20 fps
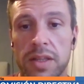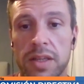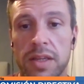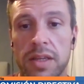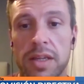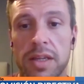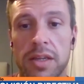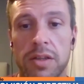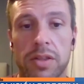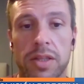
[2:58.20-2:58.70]

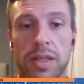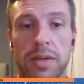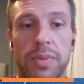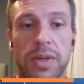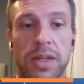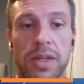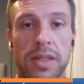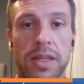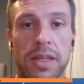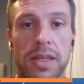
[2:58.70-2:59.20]
veterinario
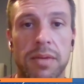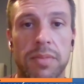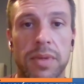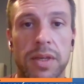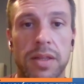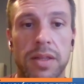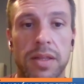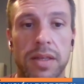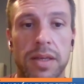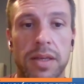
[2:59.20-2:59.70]
está
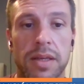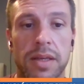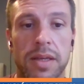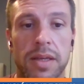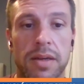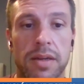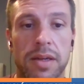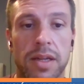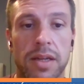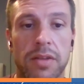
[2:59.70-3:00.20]

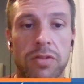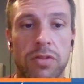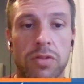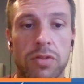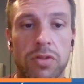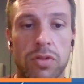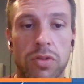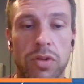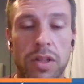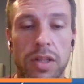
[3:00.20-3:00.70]
prácticamente en
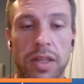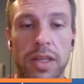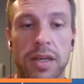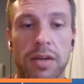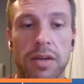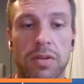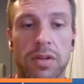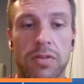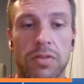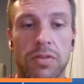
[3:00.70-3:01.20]
relación todo el
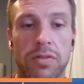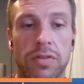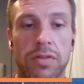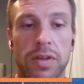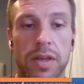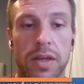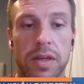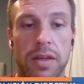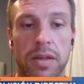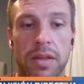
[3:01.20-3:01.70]
día con la
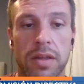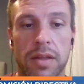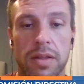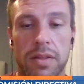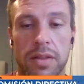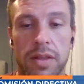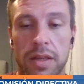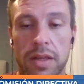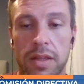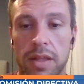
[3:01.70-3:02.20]
sociedad,
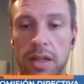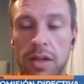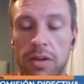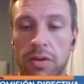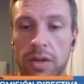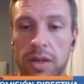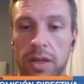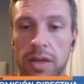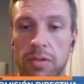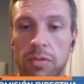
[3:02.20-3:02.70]
desde
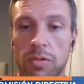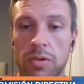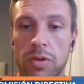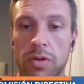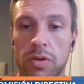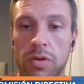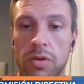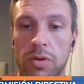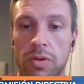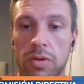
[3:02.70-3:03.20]
lo que
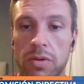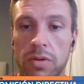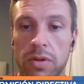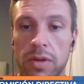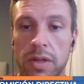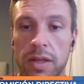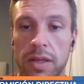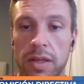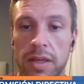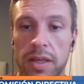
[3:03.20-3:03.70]

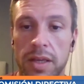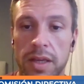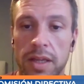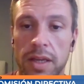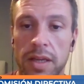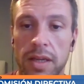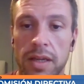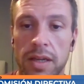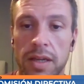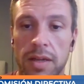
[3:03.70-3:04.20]
uno ingiere